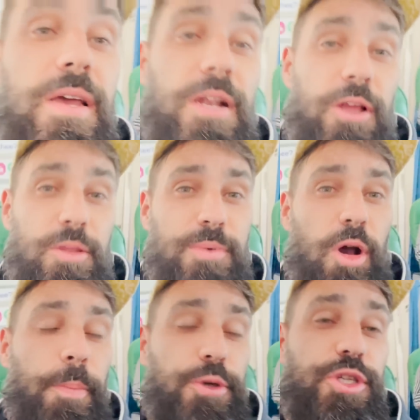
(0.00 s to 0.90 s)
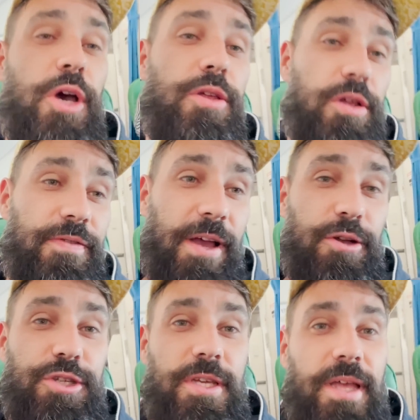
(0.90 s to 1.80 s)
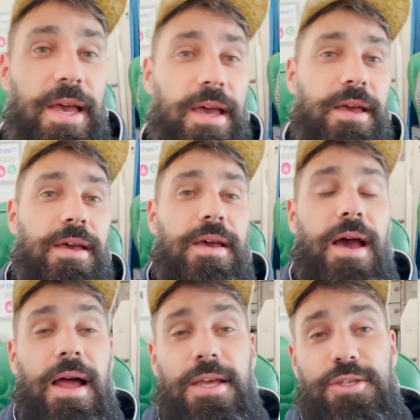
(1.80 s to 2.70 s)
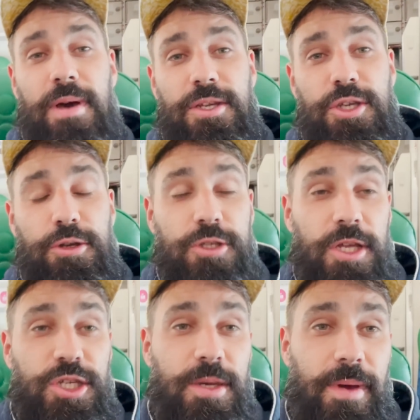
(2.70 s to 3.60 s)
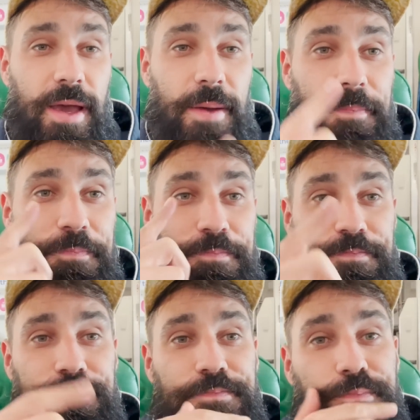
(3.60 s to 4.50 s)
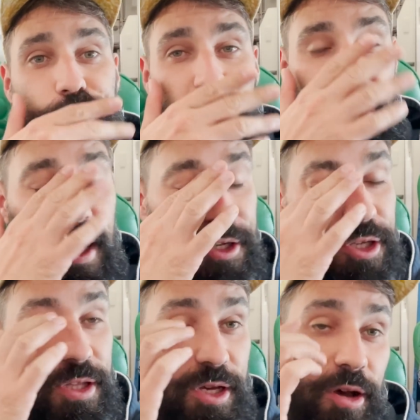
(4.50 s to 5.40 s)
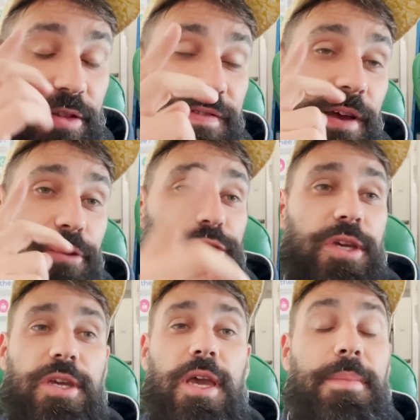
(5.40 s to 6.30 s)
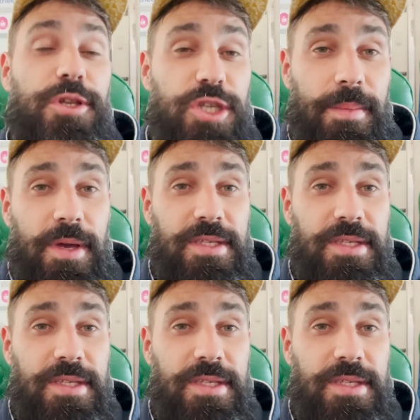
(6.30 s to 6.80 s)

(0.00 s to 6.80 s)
Loku opuszczono dwie godziny, ale słuchajcie, już lecimy. Jeszcze tylko dwie godzinki i będziemy